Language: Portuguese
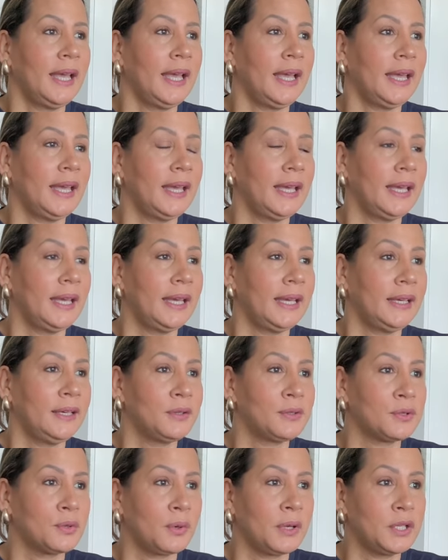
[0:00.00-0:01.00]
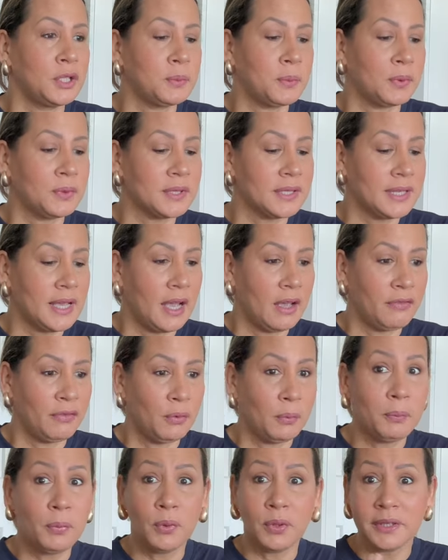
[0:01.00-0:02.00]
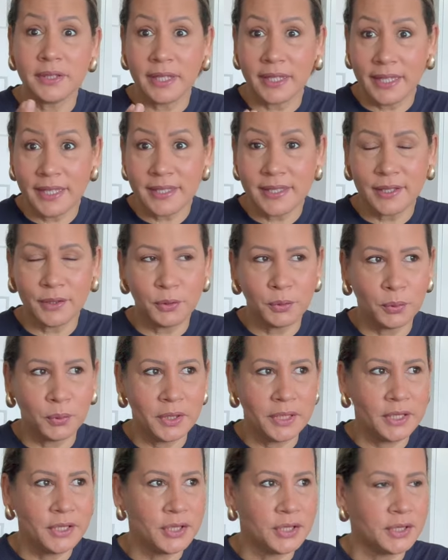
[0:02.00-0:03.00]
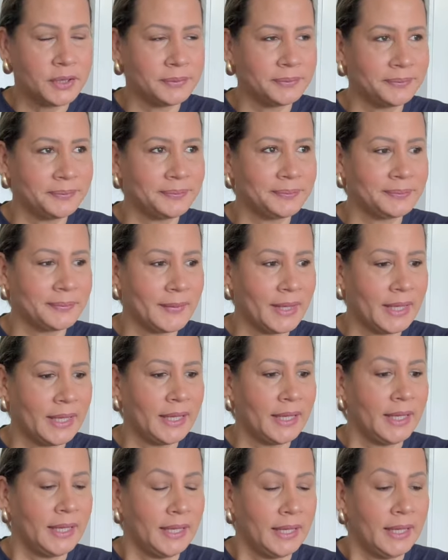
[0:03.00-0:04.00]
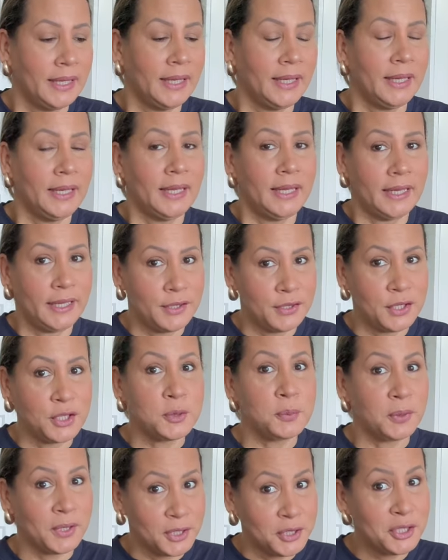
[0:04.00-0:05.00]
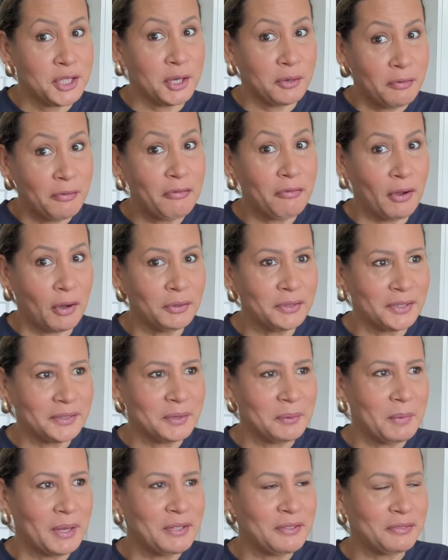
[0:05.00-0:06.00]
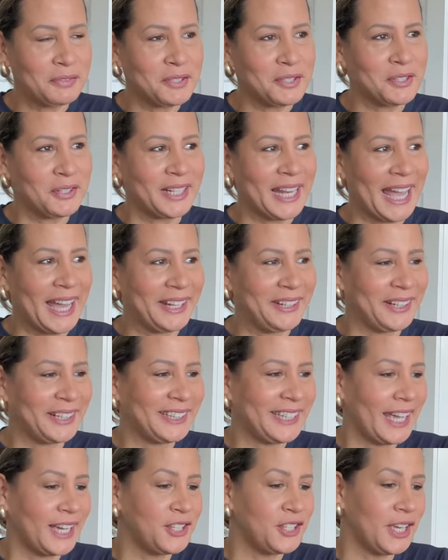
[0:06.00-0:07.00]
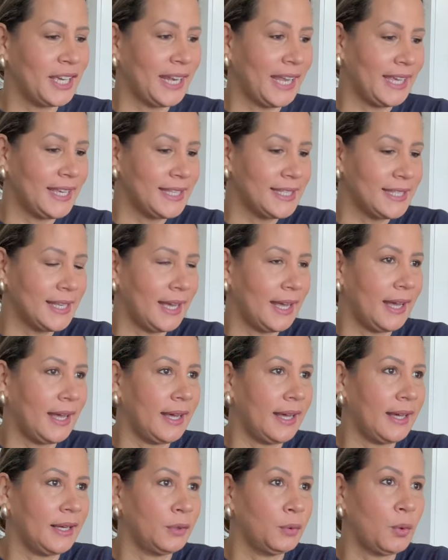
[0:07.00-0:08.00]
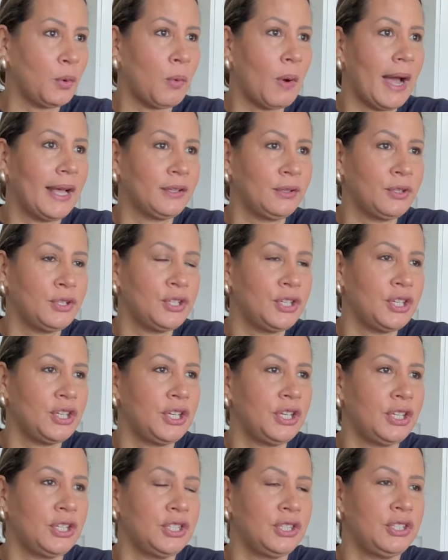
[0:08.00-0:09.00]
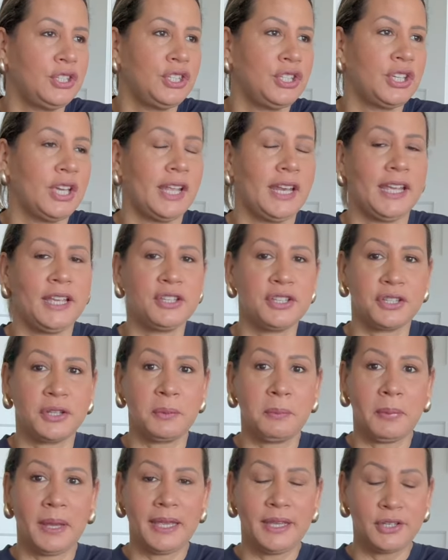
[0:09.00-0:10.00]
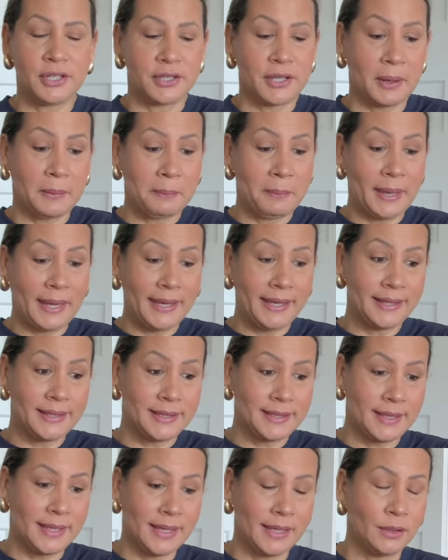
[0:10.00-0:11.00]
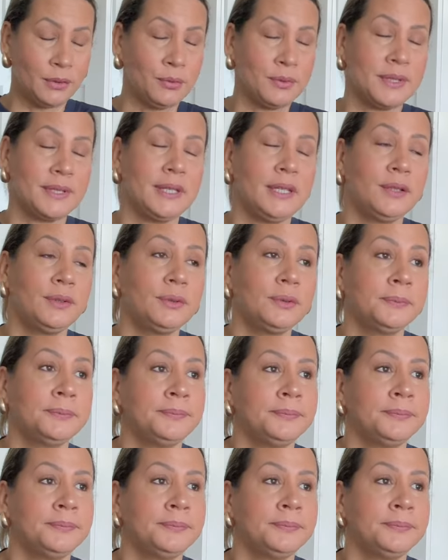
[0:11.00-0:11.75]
É, eu sou responsável por três setores. É, gente, porque a gente está com falta também de funcionário. Até a gerência, a, o quadro de, de gerente também está bem assim reduzido.